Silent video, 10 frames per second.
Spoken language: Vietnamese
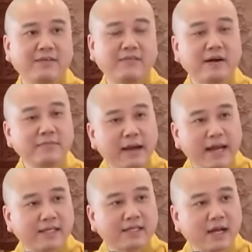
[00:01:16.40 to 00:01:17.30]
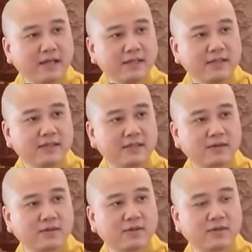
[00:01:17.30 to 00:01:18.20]
Vẫn mang cái thân
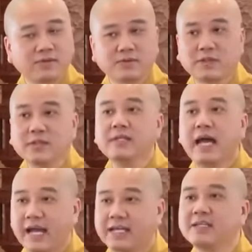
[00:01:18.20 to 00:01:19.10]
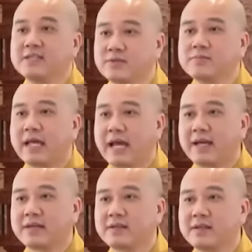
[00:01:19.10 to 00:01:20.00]
tứ đại như chúng
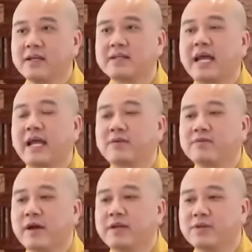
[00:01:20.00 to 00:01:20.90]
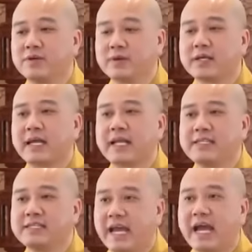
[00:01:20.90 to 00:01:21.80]
ta Cho nên Ngài cũng phải chịu cái
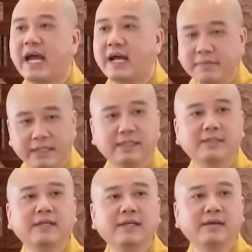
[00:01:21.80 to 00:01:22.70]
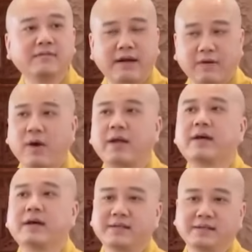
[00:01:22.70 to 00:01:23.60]
cảnh già, bệnh và qua
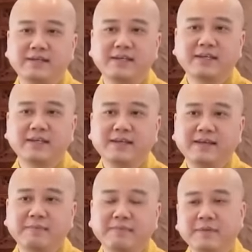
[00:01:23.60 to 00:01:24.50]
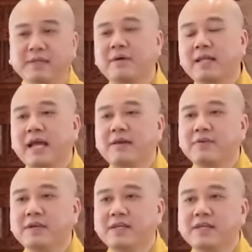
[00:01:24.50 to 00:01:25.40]
đời Nhưng mà thay
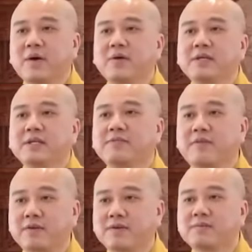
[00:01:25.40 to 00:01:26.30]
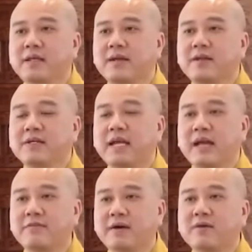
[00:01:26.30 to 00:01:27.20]
vì đối với Đức Phật chúng ta nói
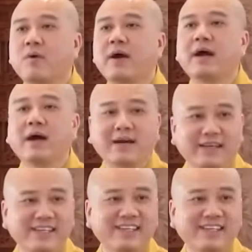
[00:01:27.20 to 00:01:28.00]
Ngài Phật qua đời